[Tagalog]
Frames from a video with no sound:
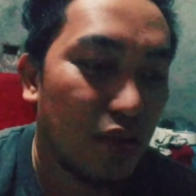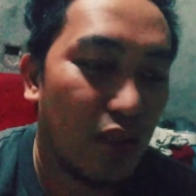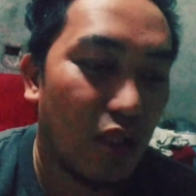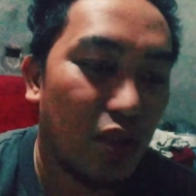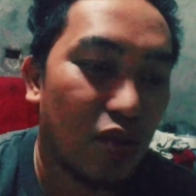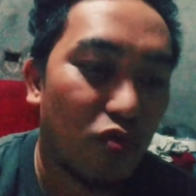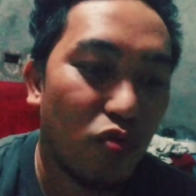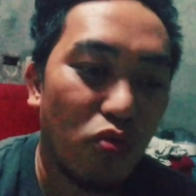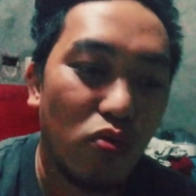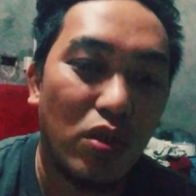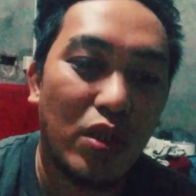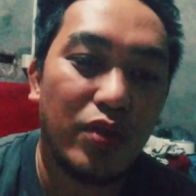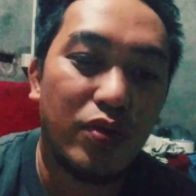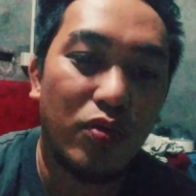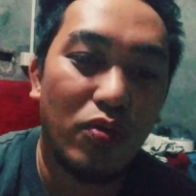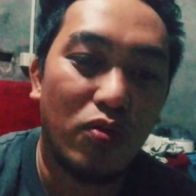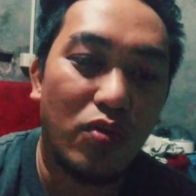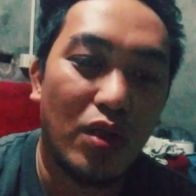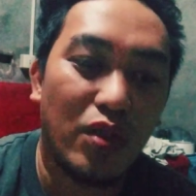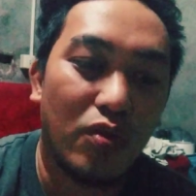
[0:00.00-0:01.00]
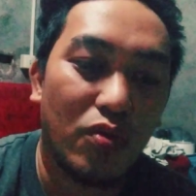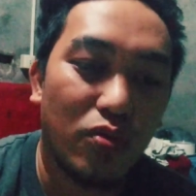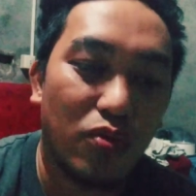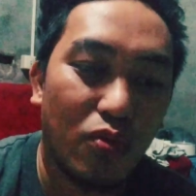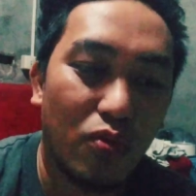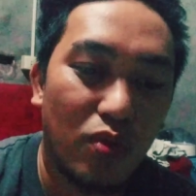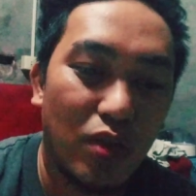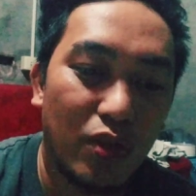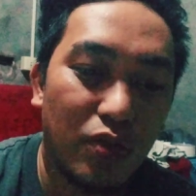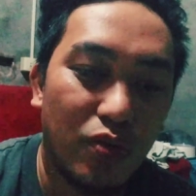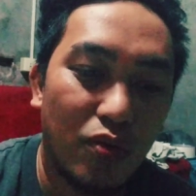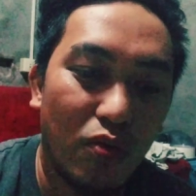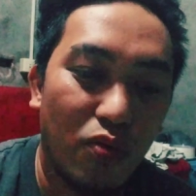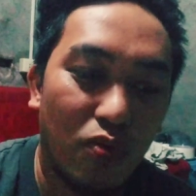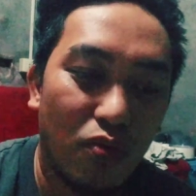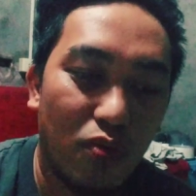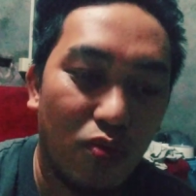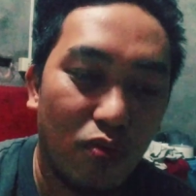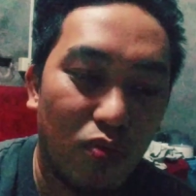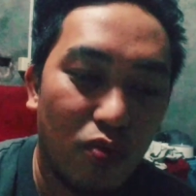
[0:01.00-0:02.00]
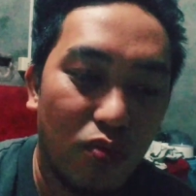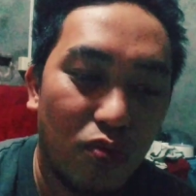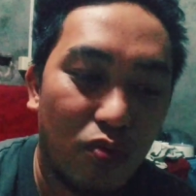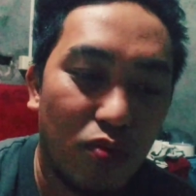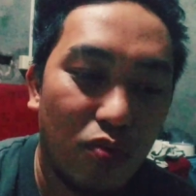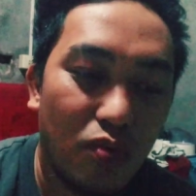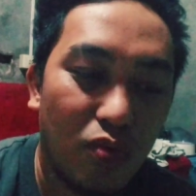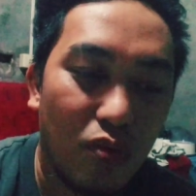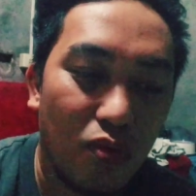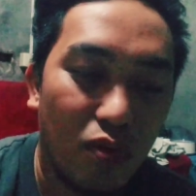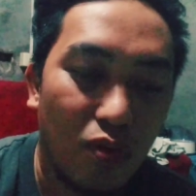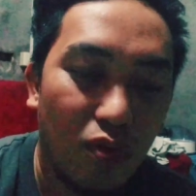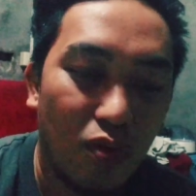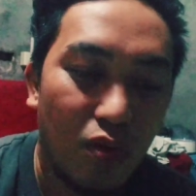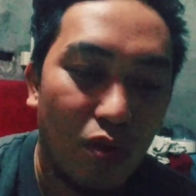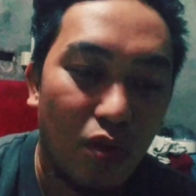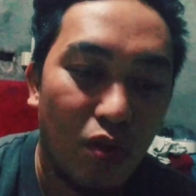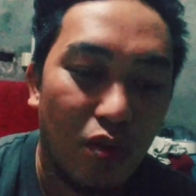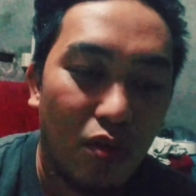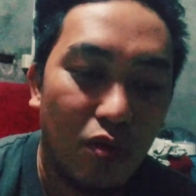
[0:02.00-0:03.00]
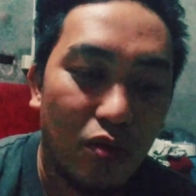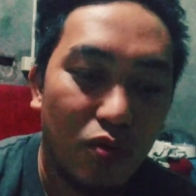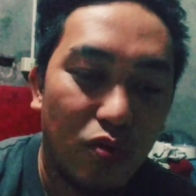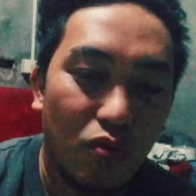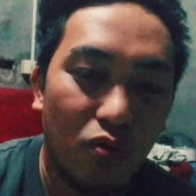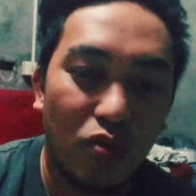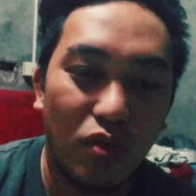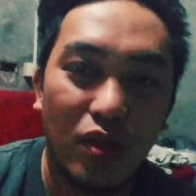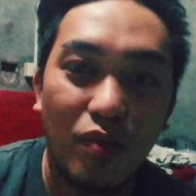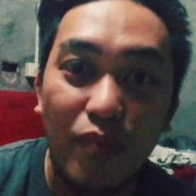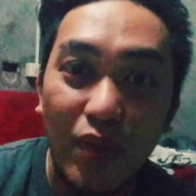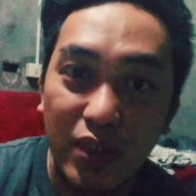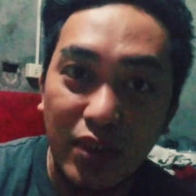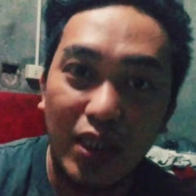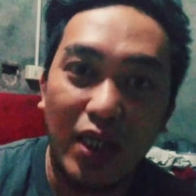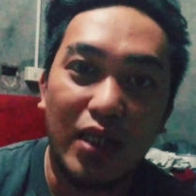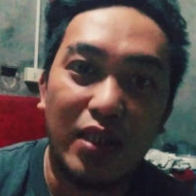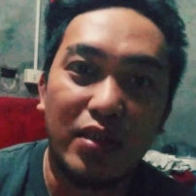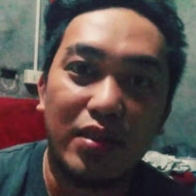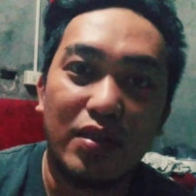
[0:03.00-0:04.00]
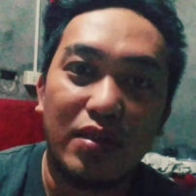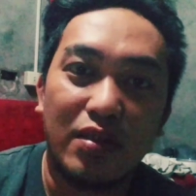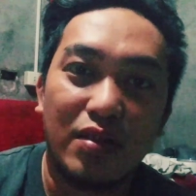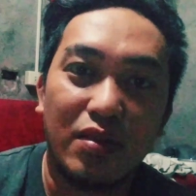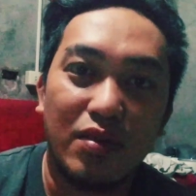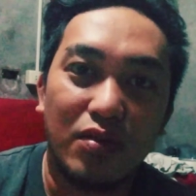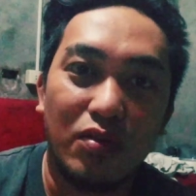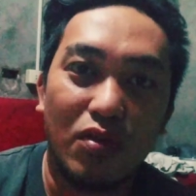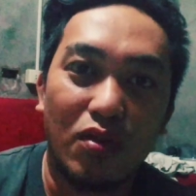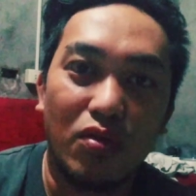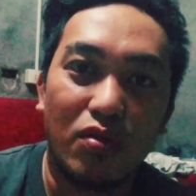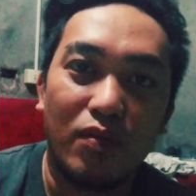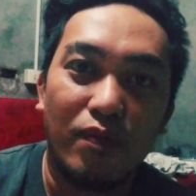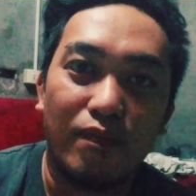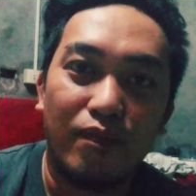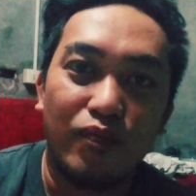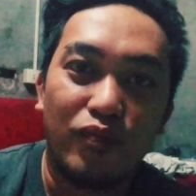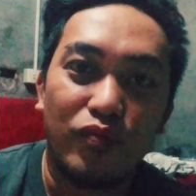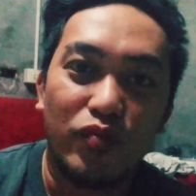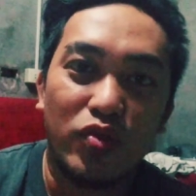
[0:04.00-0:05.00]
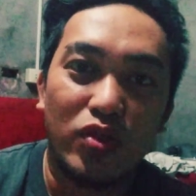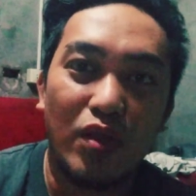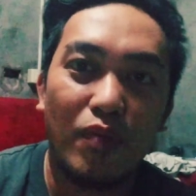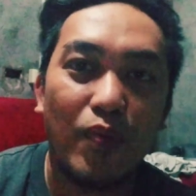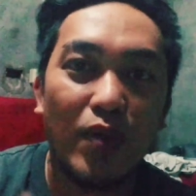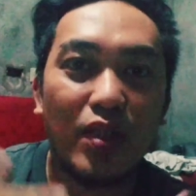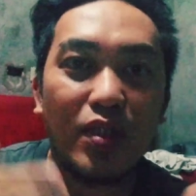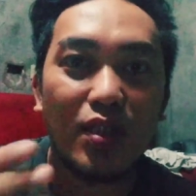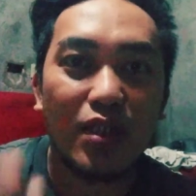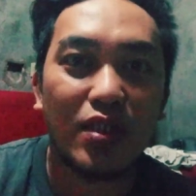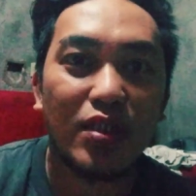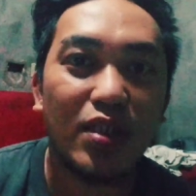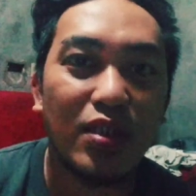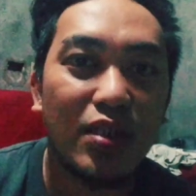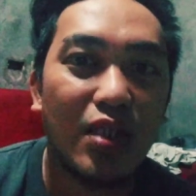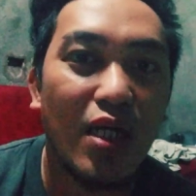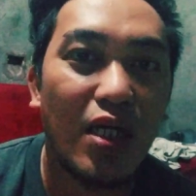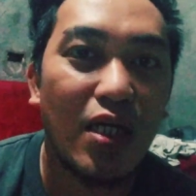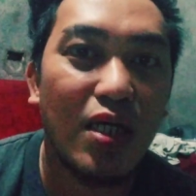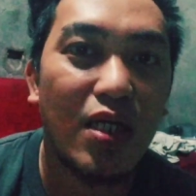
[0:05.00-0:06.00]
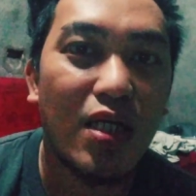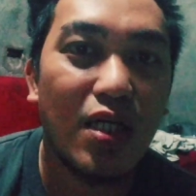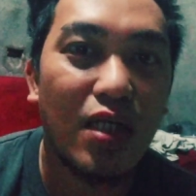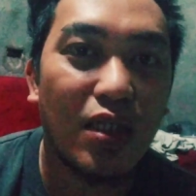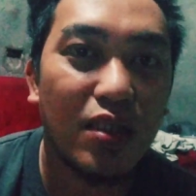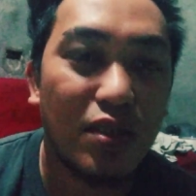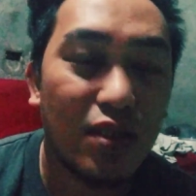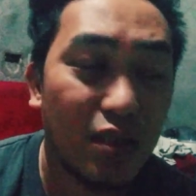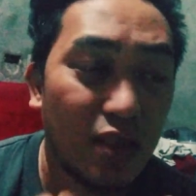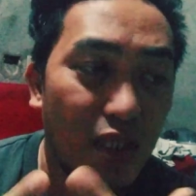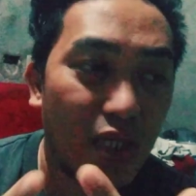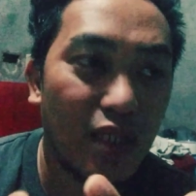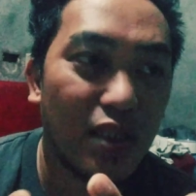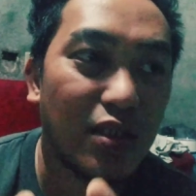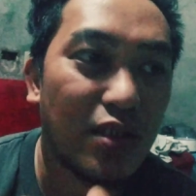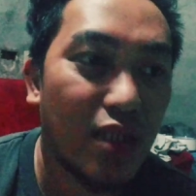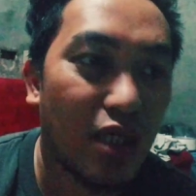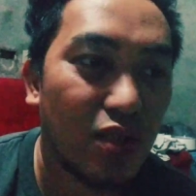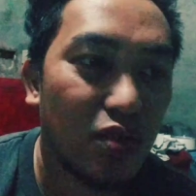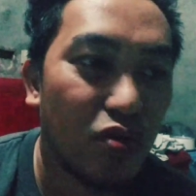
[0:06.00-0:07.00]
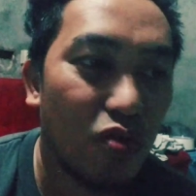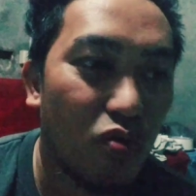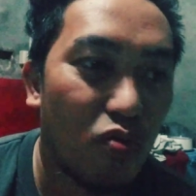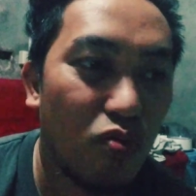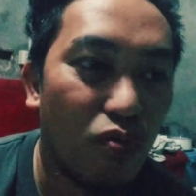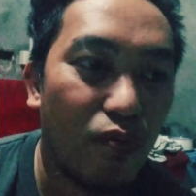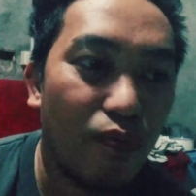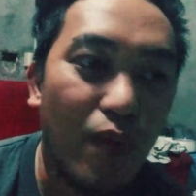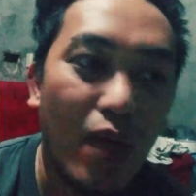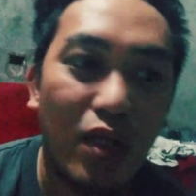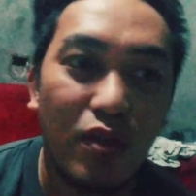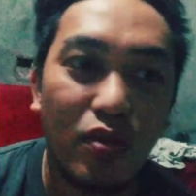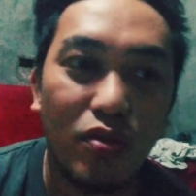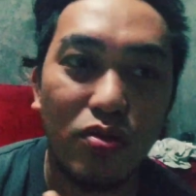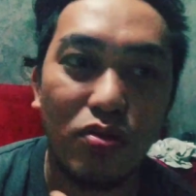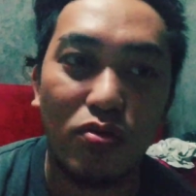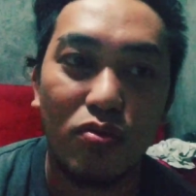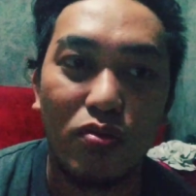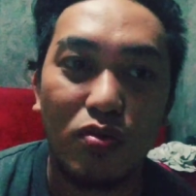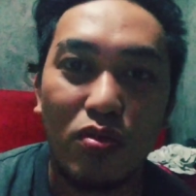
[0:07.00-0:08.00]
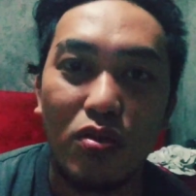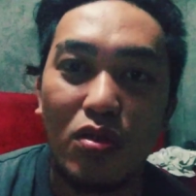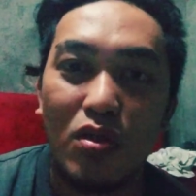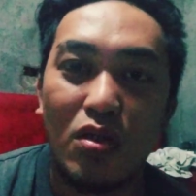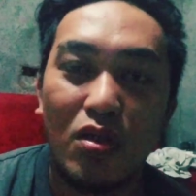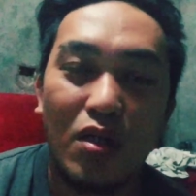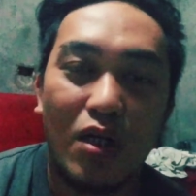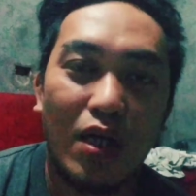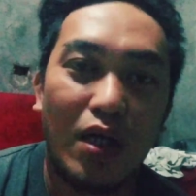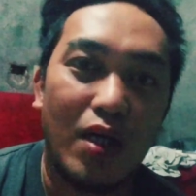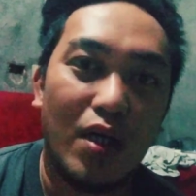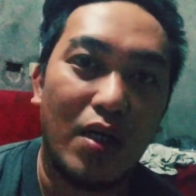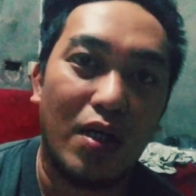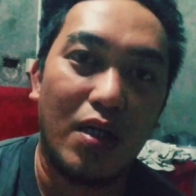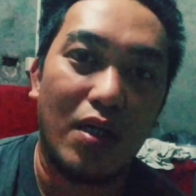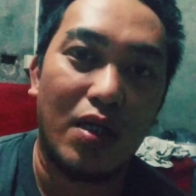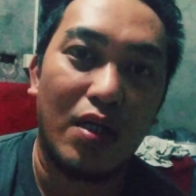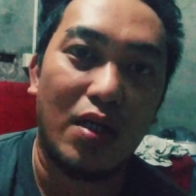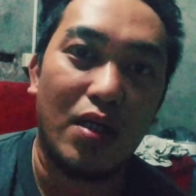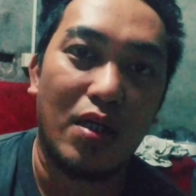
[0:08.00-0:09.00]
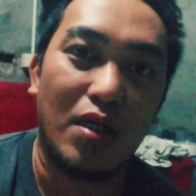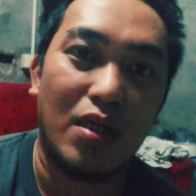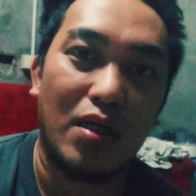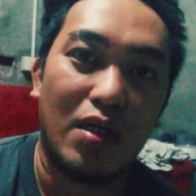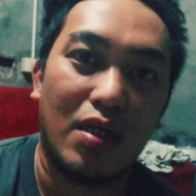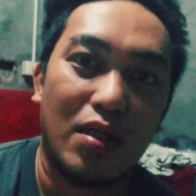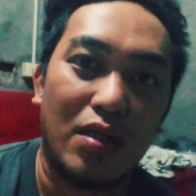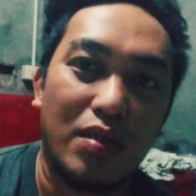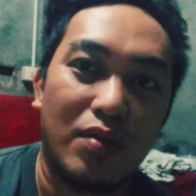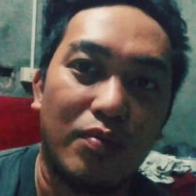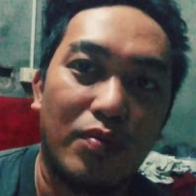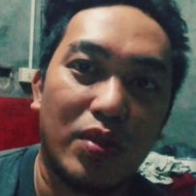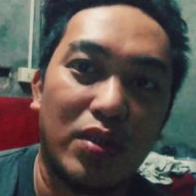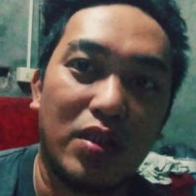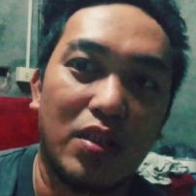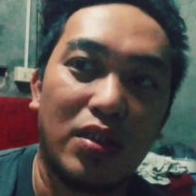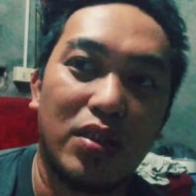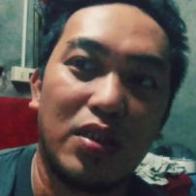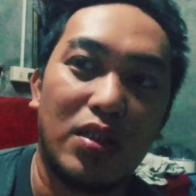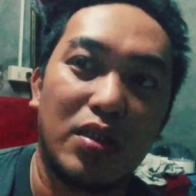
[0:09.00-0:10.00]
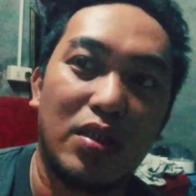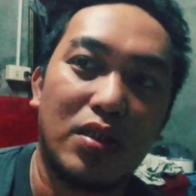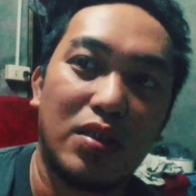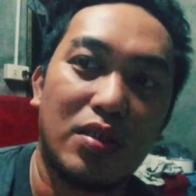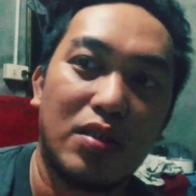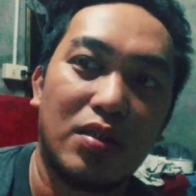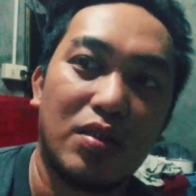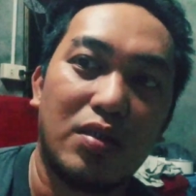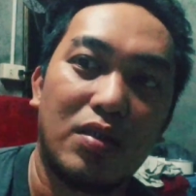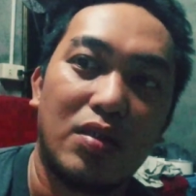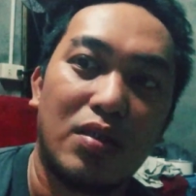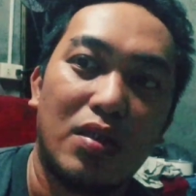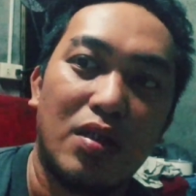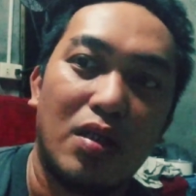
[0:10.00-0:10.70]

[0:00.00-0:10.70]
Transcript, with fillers: Then, tulad nung ano, tulad nung nung iba dyan, no? Depende kasi sa transact nyo kung paano yung uh, magiging